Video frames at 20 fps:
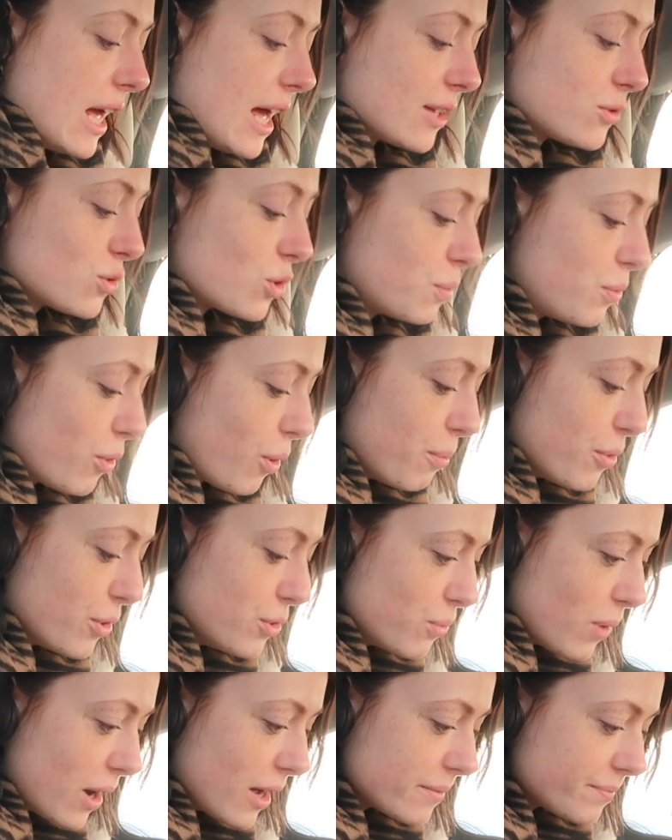un truc pour
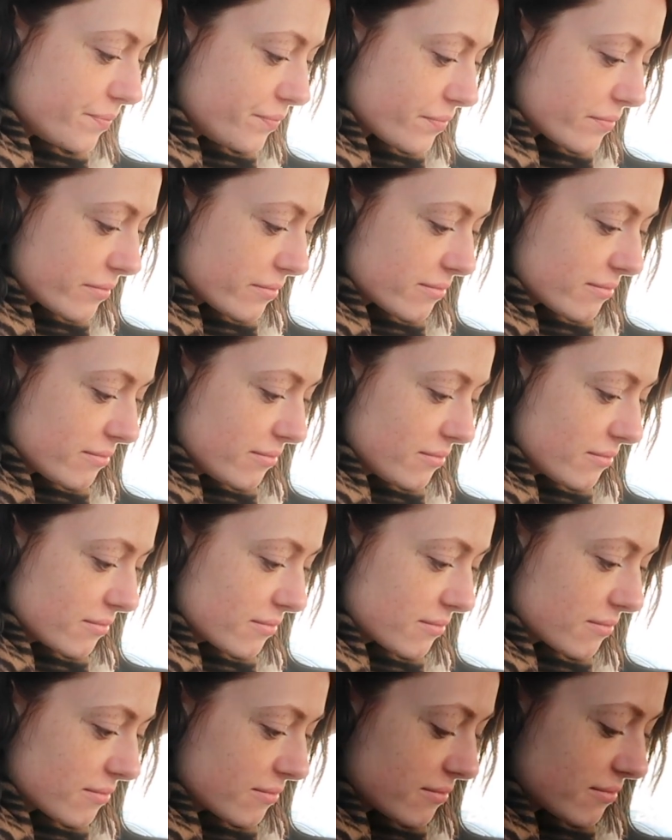Benoît.
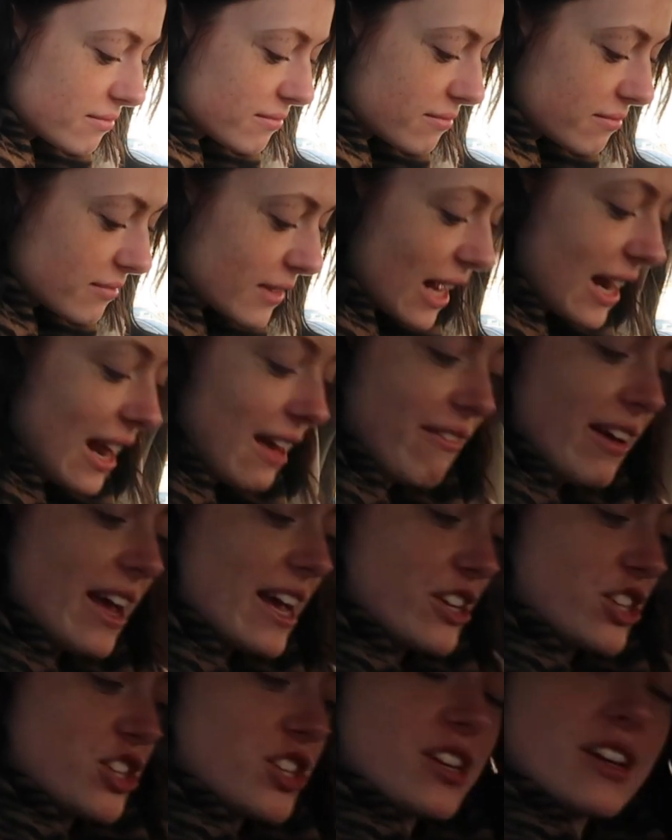La
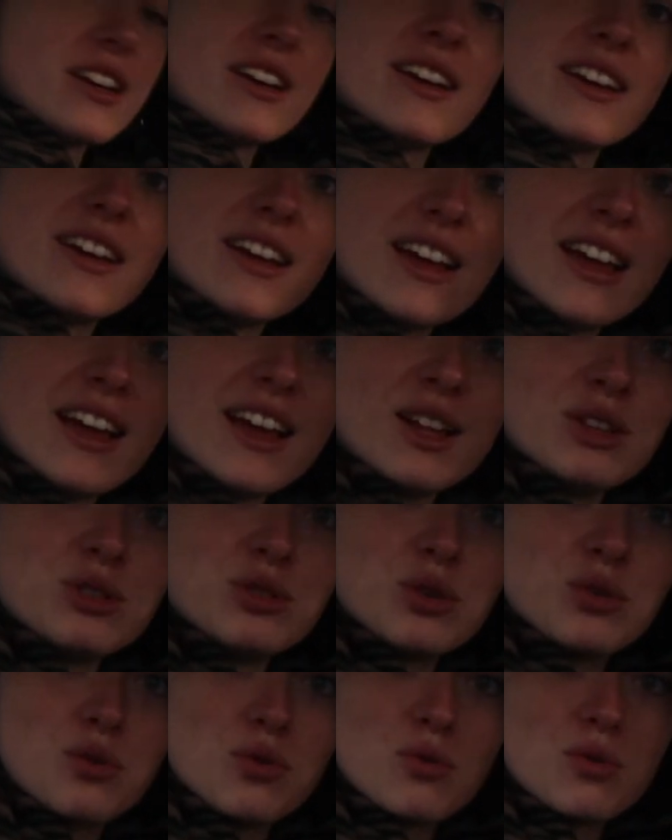vache
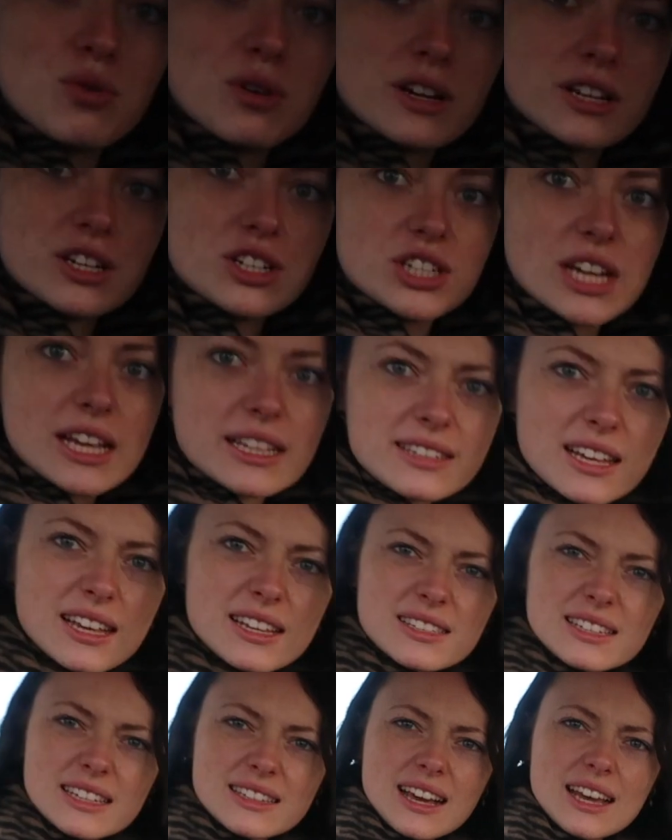du coup, j'ai été,
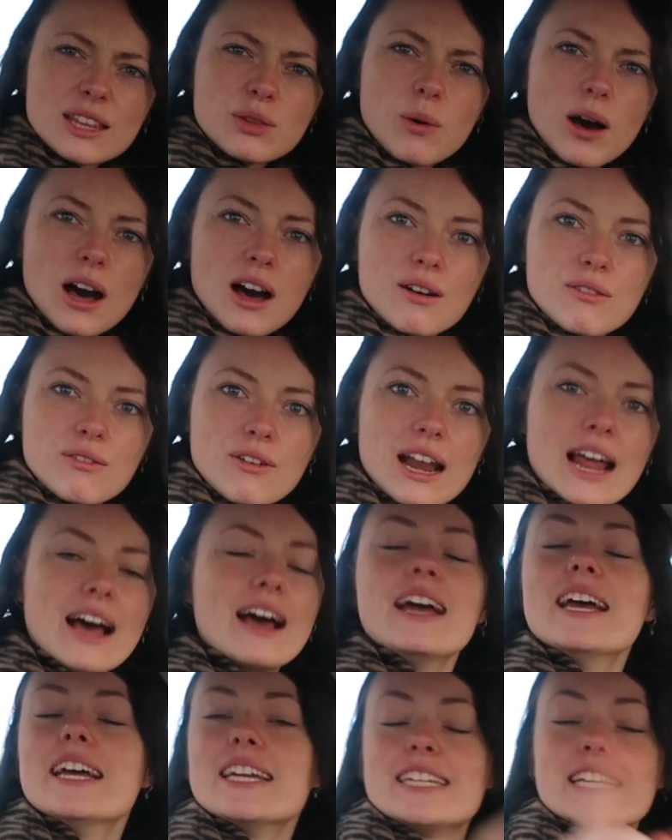c'est très noir, voilà.
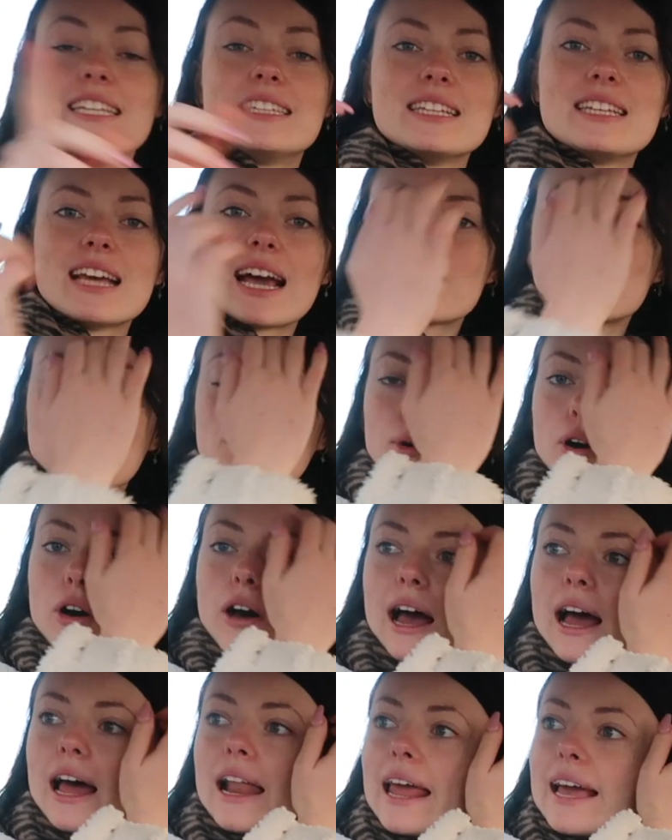J'ai été directement
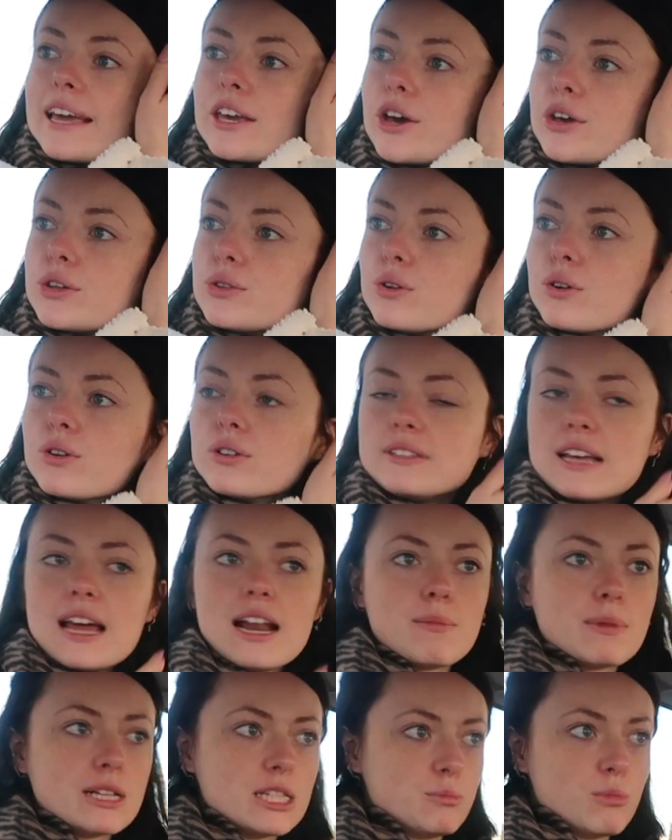à l'accueil de l'hôtel,
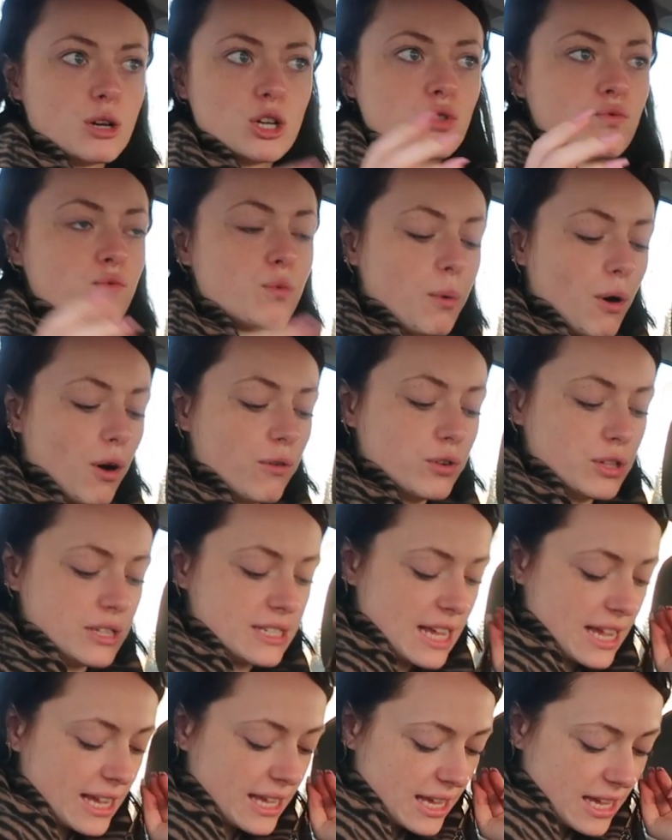elle m'a dit bah je vous prends votre
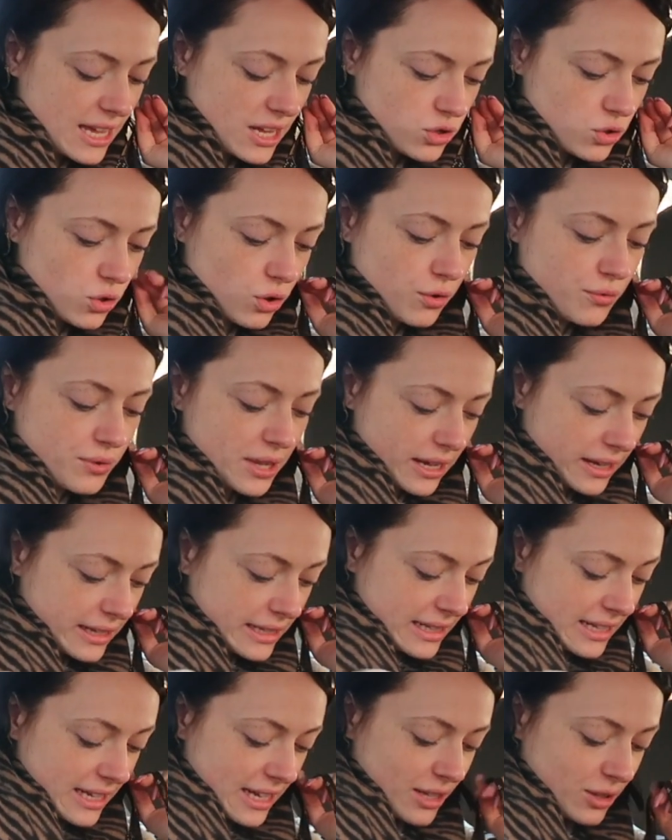sac et je reviens.
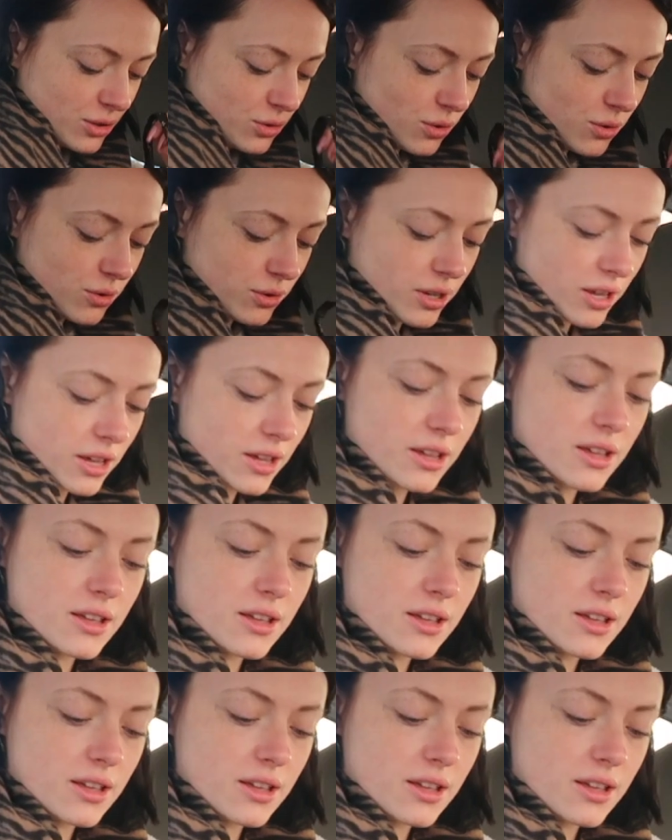Donc,